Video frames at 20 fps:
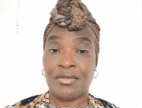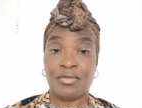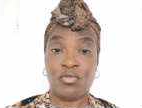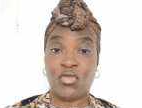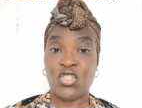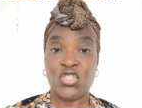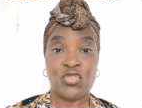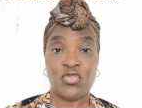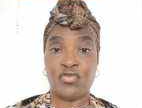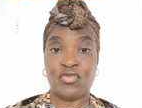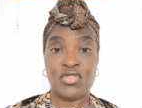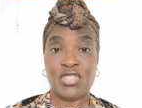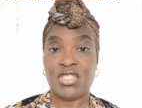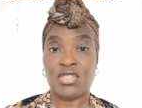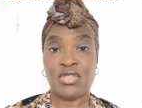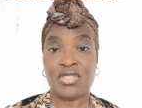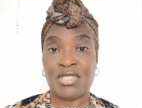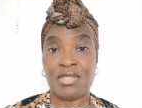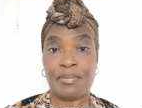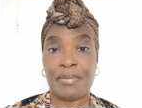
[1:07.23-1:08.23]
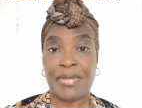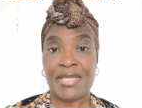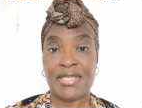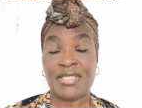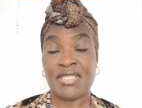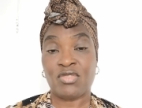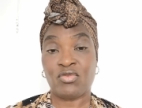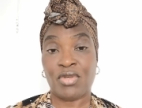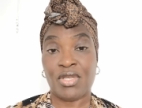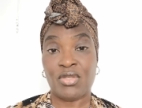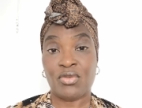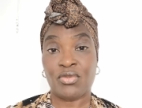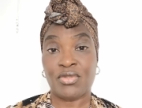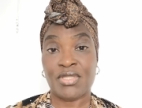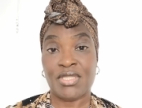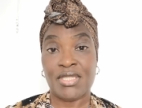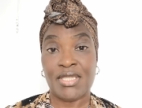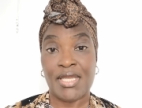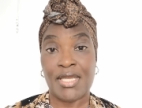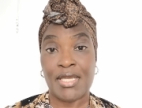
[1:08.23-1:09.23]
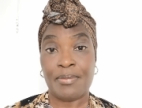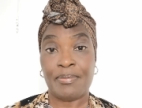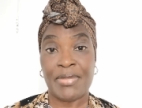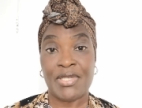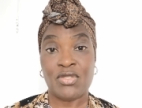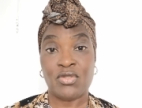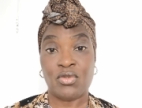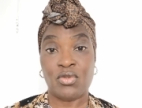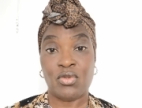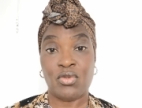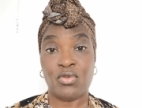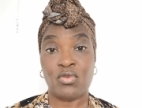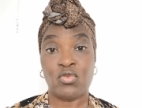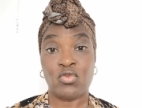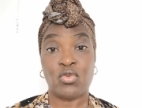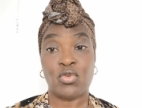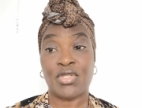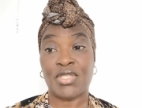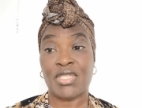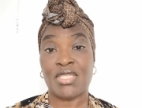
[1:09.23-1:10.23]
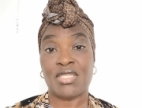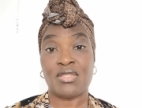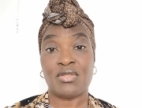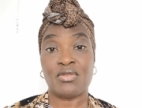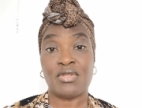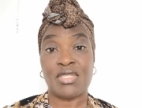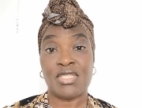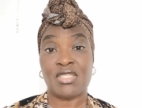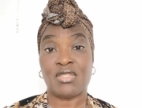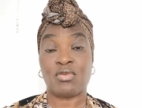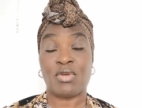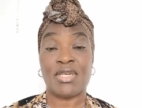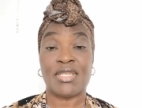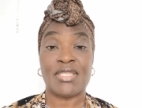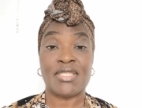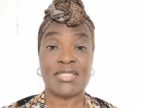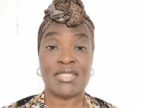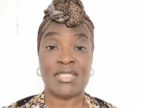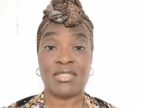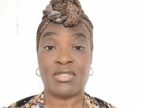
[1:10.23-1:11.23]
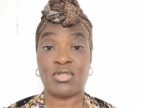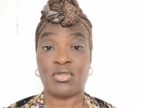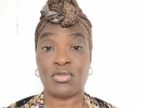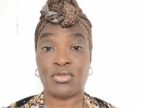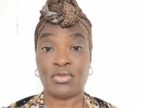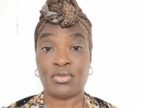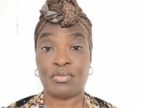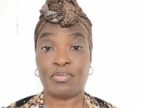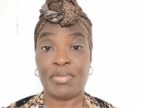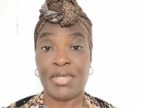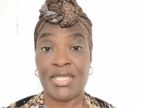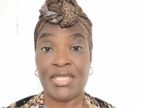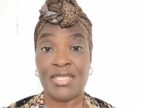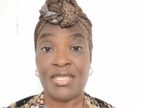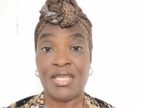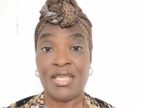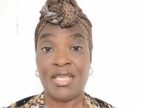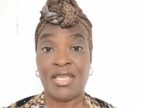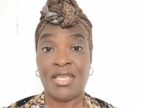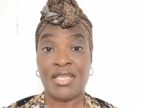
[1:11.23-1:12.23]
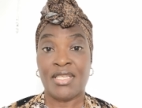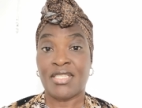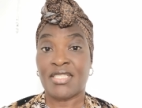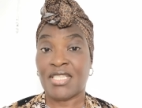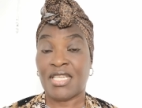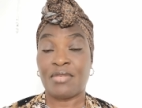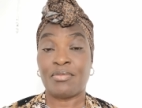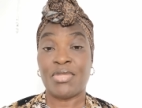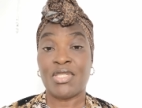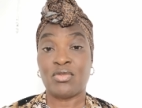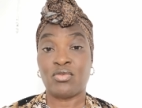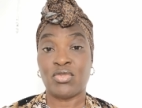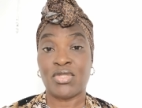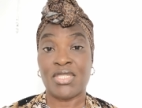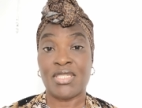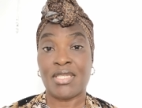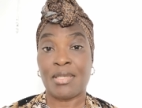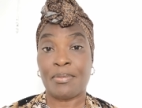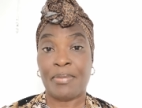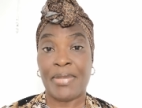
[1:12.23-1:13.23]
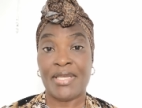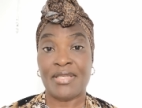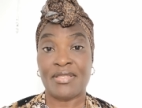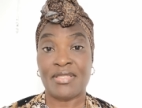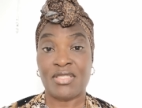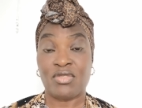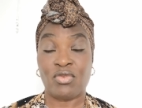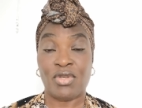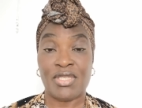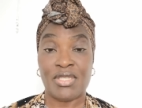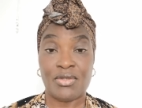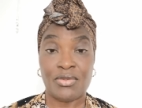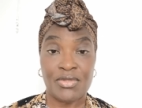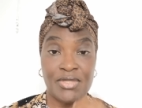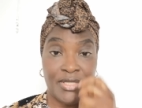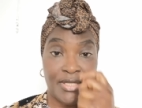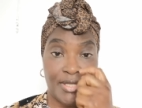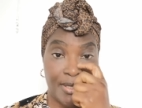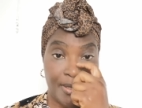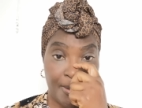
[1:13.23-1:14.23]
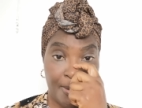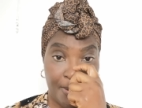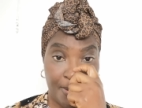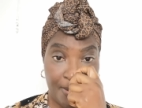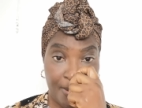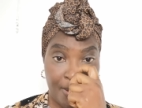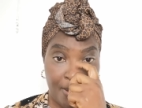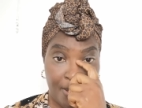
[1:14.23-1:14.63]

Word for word: Moi, je vous dis que ce n'est pas un citoyen ordinaire parce que nous connaissons l'histoire récente de notre pays. Charles Blé n'est pas un citoyen ordinaire.